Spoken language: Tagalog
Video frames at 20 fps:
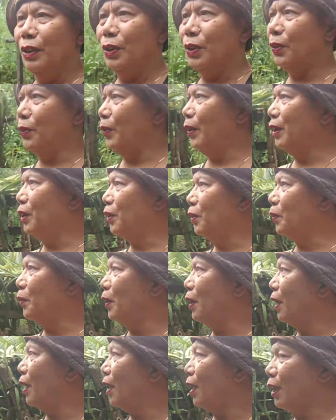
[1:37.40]

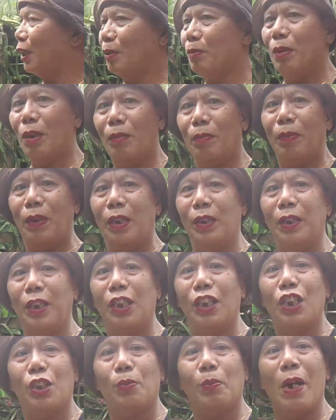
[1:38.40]
Tuwan-tuwa ang aking mga
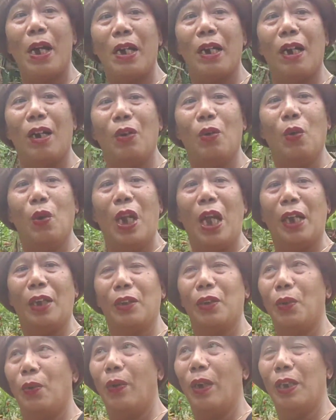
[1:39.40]
plantitas. Parang ako
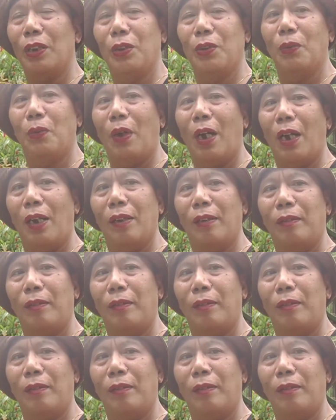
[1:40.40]
lang tuwang-tuwa.